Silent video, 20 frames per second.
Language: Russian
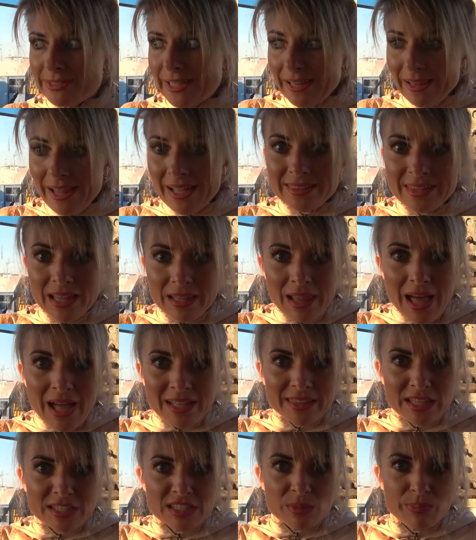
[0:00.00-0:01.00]
Да ладно,
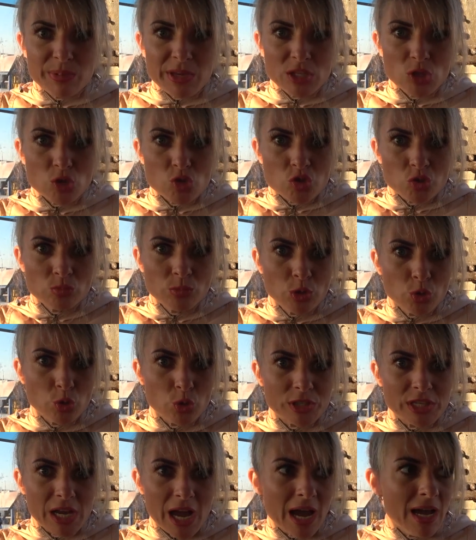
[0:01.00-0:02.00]
ладно тебе, не
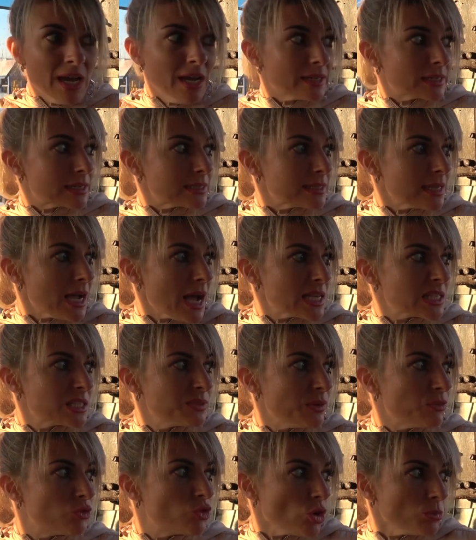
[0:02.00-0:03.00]
шумлю я!
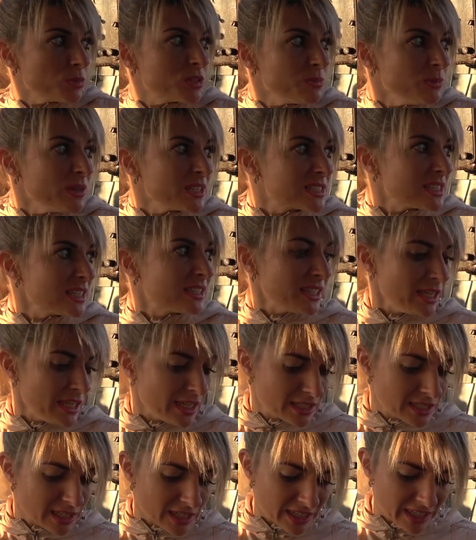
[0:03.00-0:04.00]
Рассказывай, в чем смысл
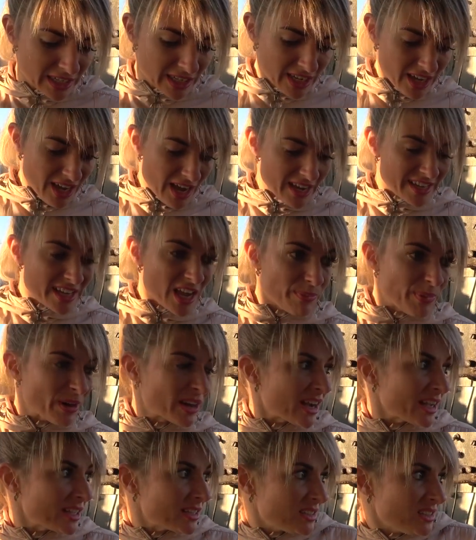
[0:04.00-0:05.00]
этой игры, а я
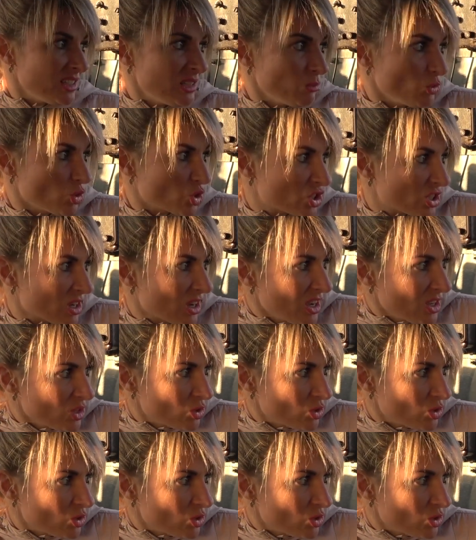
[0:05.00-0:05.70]
пока немножко